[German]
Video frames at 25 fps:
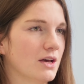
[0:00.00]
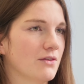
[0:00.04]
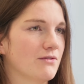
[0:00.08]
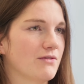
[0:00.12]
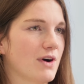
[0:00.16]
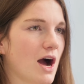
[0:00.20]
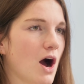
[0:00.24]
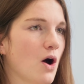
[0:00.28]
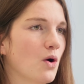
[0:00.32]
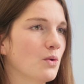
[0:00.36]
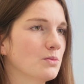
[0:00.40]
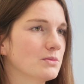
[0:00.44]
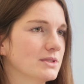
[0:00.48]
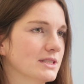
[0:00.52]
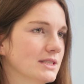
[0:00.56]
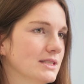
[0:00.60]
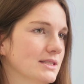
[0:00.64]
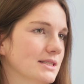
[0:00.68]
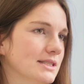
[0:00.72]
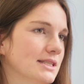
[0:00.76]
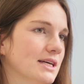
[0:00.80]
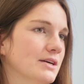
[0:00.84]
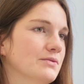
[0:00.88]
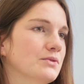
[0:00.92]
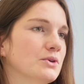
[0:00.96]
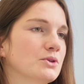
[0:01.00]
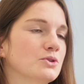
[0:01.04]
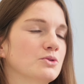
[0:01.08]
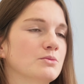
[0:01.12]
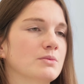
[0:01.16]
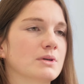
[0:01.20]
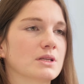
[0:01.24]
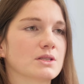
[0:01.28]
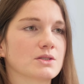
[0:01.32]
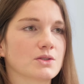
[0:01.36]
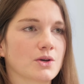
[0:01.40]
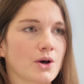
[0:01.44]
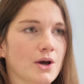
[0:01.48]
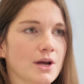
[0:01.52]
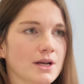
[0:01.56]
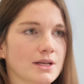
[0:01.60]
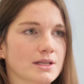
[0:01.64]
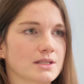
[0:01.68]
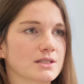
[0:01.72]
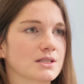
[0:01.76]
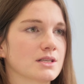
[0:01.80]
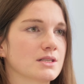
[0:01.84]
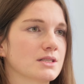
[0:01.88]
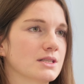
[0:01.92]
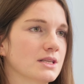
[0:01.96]
Warum sind Sie davon überzeugt,
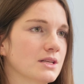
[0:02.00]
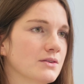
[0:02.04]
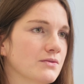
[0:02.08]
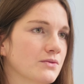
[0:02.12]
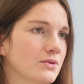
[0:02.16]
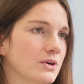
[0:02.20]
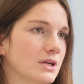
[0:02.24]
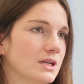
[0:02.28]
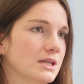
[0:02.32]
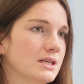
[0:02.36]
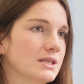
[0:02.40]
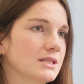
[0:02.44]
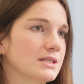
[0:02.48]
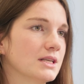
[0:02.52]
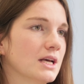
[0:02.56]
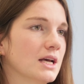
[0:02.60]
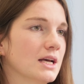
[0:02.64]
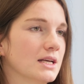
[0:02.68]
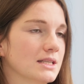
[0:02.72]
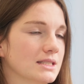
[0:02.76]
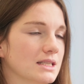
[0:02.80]
dass es sinnvoll ist,